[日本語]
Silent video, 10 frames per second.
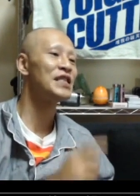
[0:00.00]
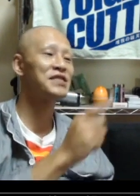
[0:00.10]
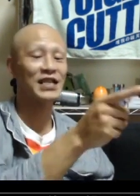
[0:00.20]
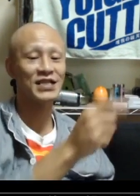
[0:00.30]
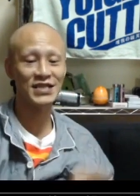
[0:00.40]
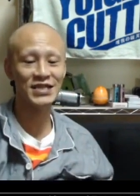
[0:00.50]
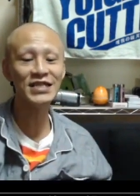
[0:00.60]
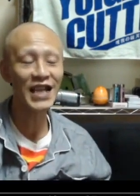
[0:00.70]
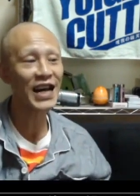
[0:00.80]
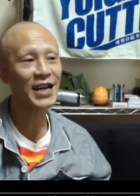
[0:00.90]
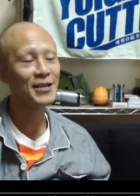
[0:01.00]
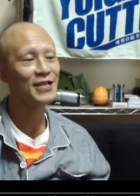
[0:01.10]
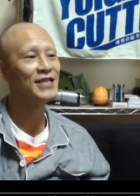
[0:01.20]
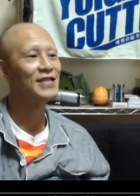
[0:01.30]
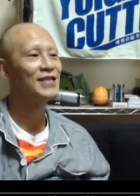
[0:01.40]
て聞いた
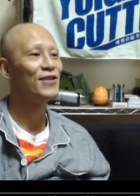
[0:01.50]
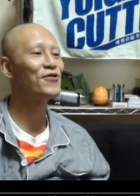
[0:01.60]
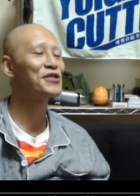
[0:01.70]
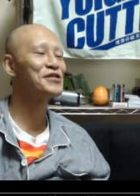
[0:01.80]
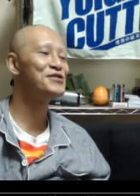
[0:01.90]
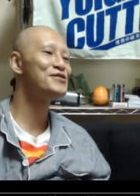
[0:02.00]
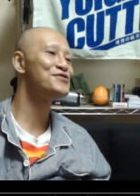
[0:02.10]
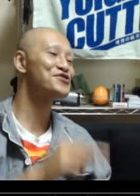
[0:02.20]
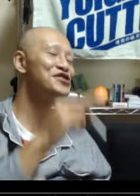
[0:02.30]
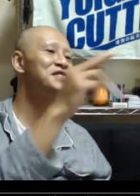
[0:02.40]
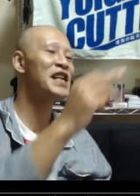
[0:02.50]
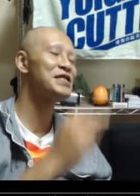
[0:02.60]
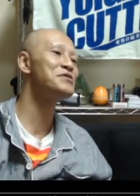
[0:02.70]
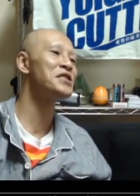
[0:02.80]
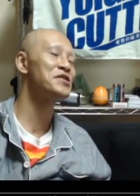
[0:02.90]
俺、ツイッター
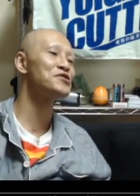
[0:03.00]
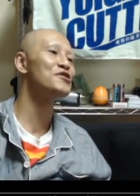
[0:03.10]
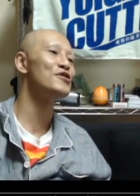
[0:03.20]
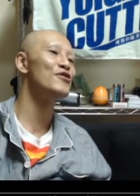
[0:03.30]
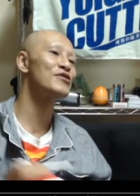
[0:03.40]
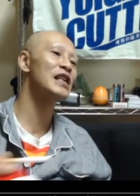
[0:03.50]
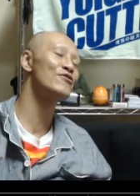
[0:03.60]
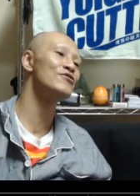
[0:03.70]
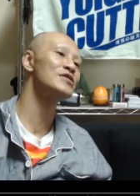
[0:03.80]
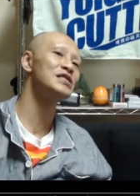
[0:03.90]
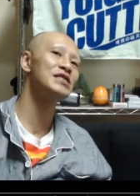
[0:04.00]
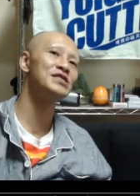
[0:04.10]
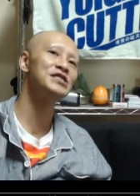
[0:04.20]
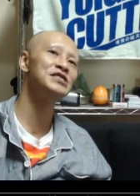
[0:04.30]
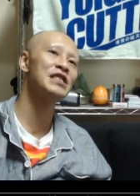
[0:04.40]
で見たんだけど、俺が今回さ、
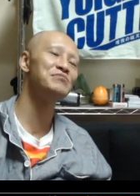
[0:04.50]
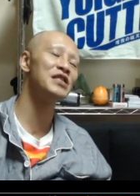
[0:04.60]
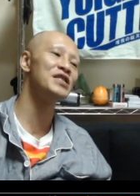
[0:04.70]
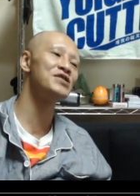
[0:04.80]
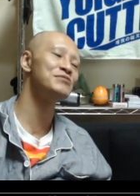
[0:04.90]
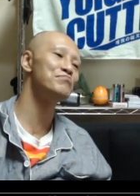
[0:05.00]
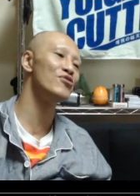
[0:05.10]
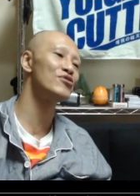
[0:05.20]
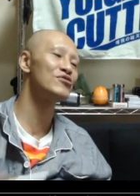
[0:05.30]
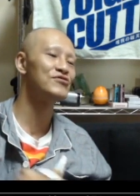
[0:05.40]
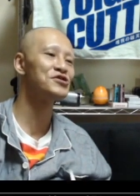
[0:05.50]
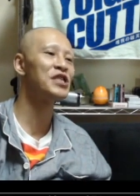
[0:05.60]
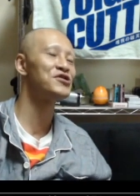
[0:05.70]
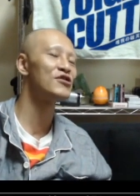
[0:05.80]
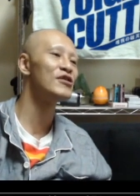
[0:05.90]
じいさんみたいなやつに暴力振るっ
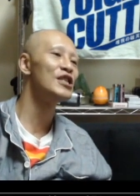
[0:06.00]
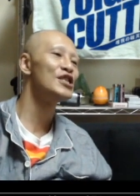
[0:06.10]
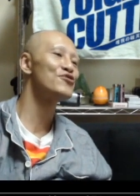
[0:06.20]
たでしょ。